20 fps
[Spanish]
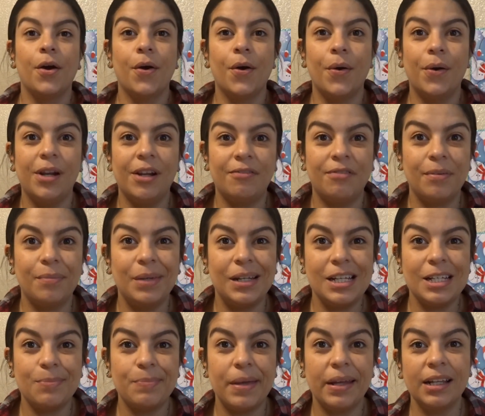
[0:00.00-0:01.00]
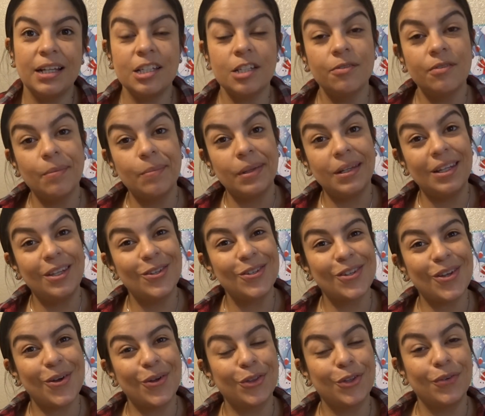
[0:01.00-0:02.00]
Hola familia Spanglish y bienvenidos
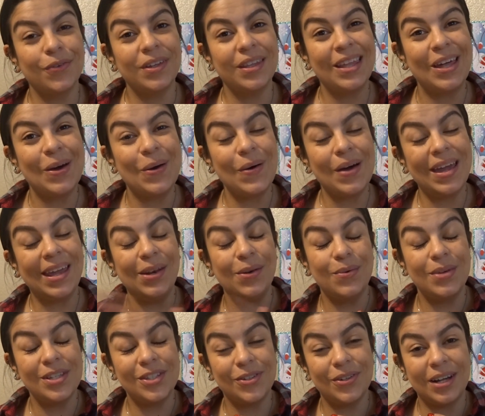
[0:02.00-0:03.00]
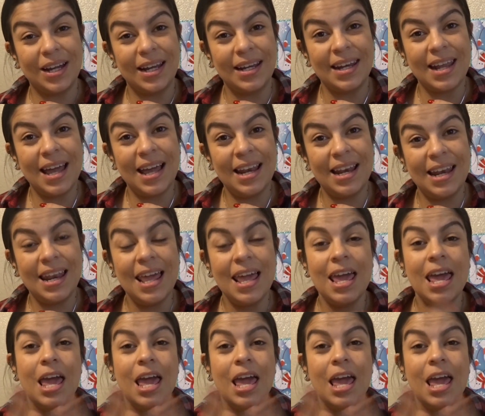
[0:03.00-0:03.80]
a otro video en nuestro canal.